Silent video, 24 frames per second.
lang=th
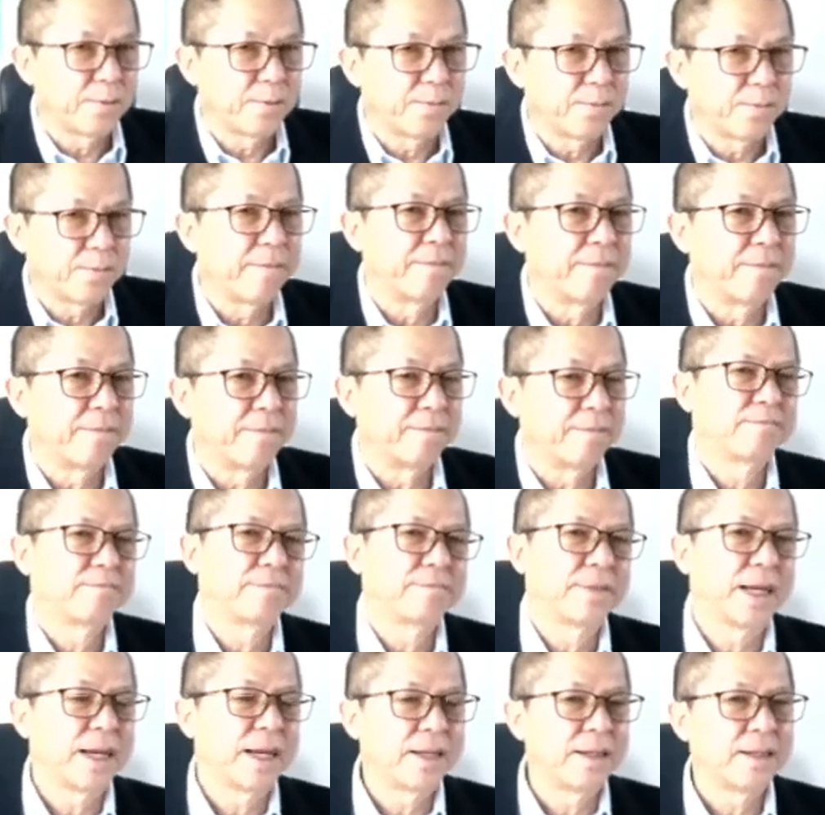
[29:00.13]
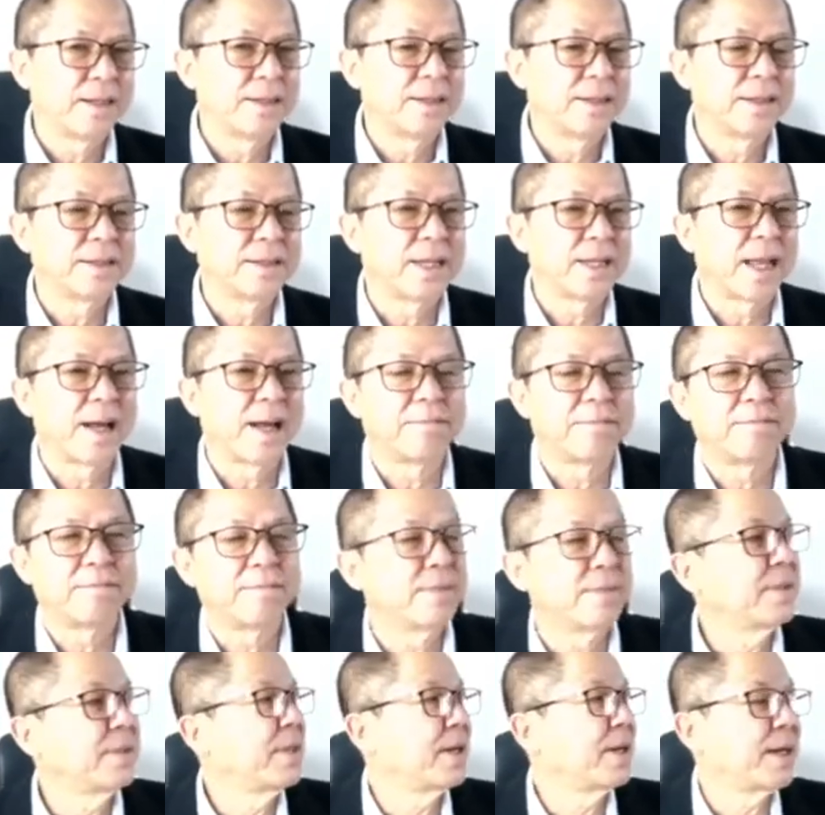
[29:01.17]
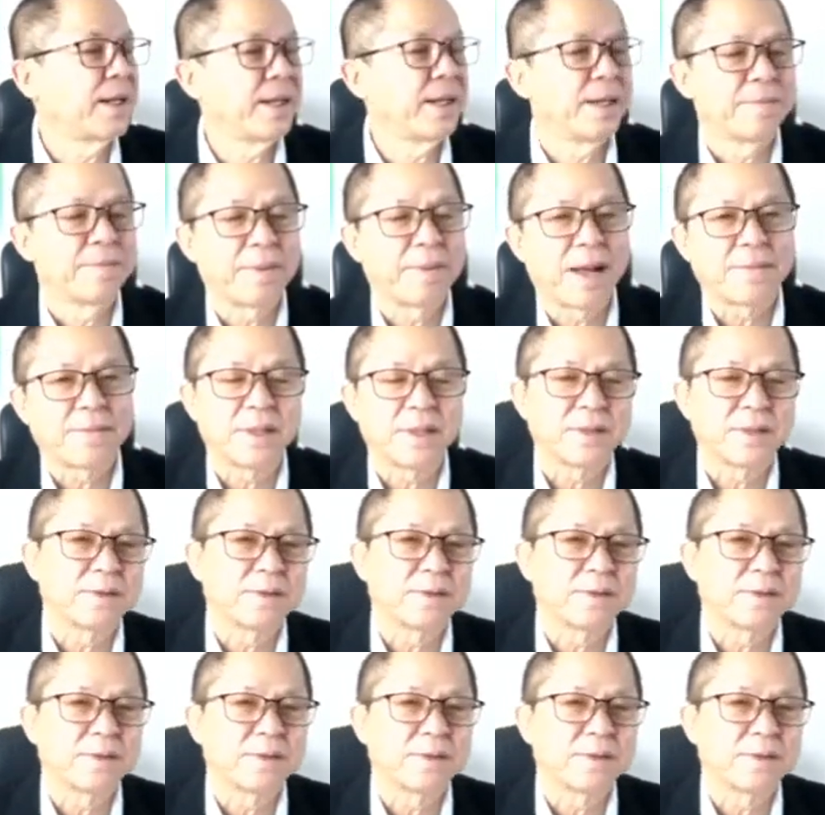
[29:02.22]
ถามทำไมอ่ะเอาทุกอย่างมันเกี่ยวข้อ